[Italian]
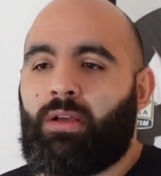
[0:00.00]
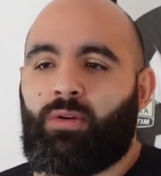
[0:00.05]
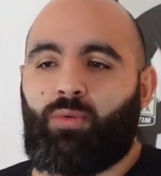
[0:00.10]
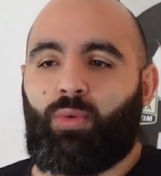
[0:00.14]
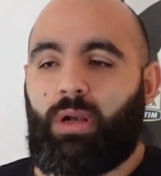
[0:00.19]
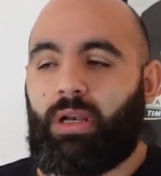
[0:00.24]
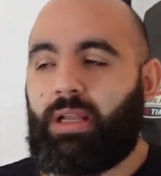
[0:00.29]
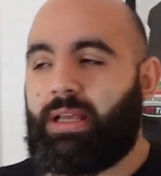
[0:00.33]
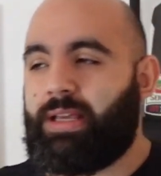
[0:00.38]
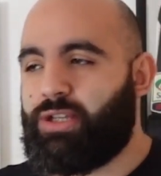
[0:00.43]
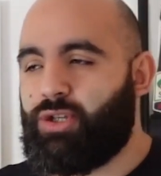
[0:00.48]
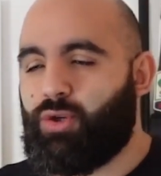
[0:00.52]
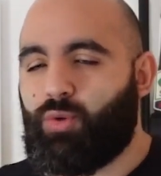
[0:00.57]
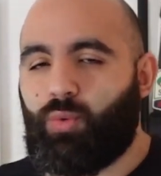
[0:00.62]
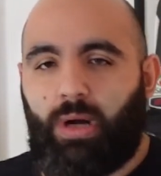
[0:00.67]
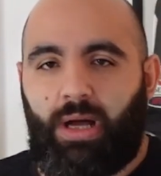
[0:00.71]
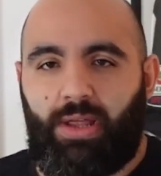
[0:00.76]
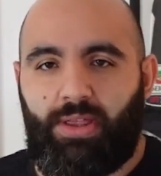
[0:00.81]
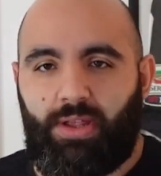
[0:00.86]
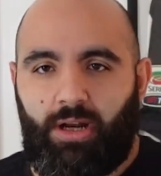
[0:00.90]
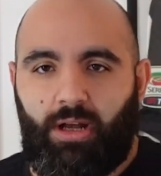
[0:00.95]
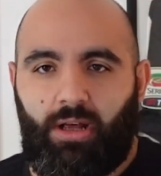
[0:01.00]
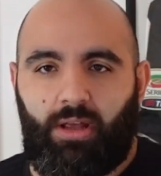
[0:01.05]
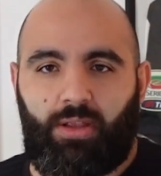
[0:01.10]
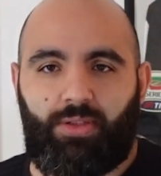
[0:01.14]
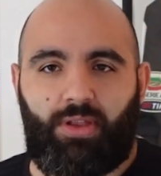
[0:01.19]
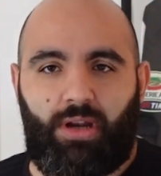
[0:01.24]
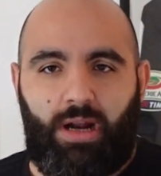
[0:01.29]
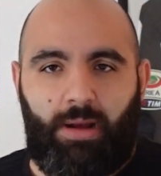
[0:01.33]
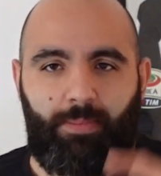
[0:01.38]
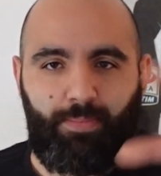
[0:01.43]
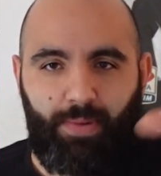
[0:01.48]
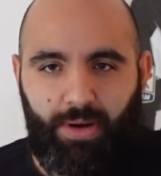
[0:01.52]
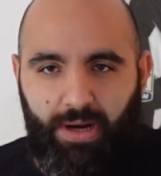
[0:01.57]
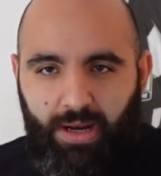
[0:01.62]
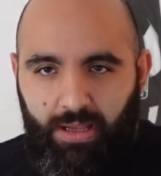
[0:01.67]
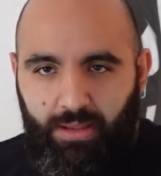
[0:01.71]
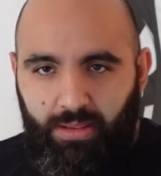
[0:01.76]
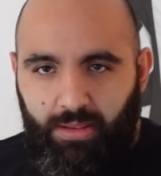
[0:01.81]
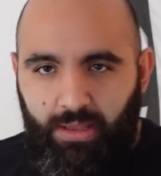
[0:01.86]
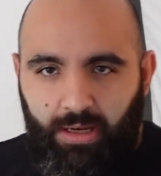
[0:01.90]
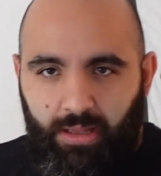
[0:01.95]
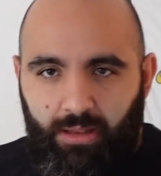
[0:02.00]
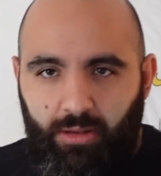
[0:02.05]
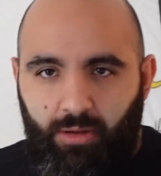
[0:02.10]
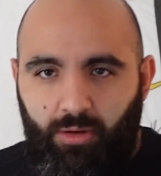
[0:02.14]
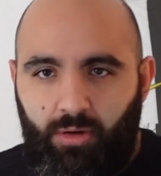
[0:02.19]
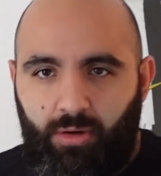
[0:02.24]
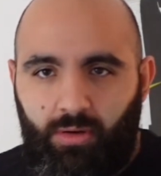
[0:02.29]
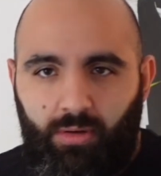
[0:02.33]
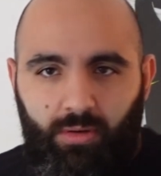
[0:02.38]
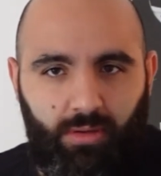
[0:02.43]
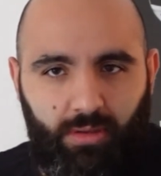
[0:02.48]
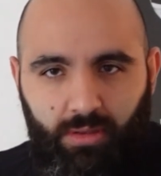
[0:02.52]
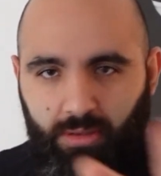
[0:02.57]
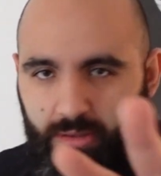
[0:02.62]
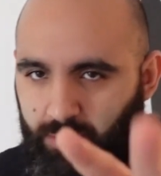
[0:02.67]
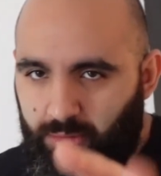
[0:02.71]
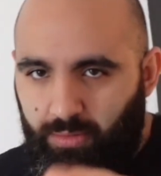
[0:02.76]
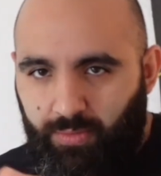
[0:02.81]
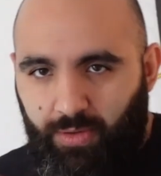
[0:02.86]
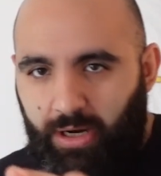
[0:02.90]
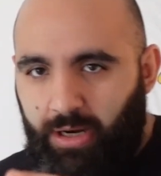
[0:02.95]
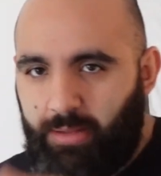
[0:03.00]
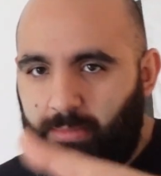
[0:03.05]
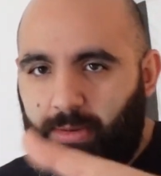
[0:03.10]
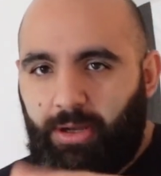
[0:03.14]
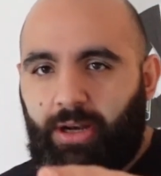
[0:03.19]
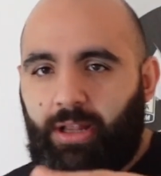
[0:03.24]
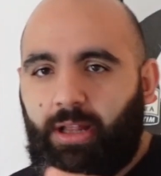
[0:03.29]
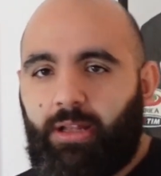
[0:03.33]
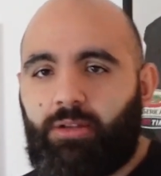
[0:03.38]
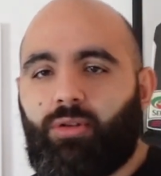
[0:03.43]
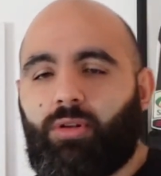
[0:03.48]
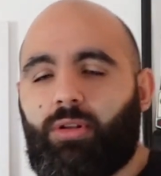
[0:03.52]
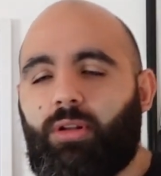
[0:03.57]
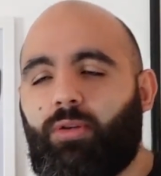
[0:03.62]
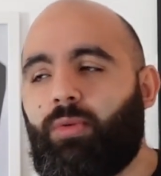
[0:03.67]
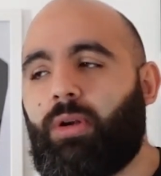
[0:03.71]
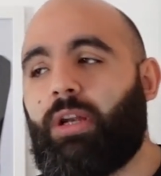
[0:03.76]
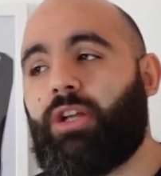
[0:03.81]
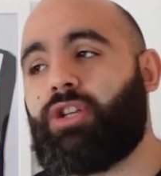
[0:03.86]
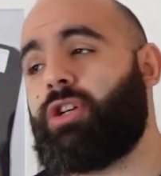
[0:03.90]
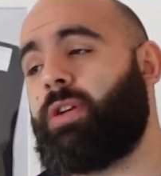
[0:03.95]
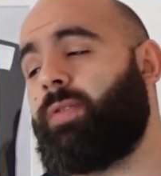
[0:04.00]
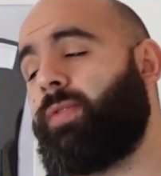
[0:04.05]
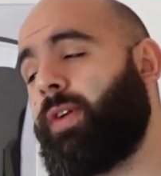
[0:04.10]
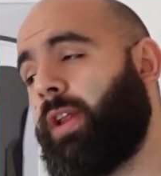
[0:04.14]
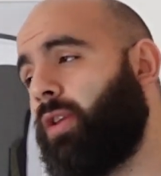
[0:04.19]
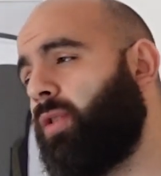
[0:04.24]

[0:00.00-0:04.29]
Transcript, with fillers: qualche squadra andrà a prenderlo dovrà rimanere attorno a quella cifra.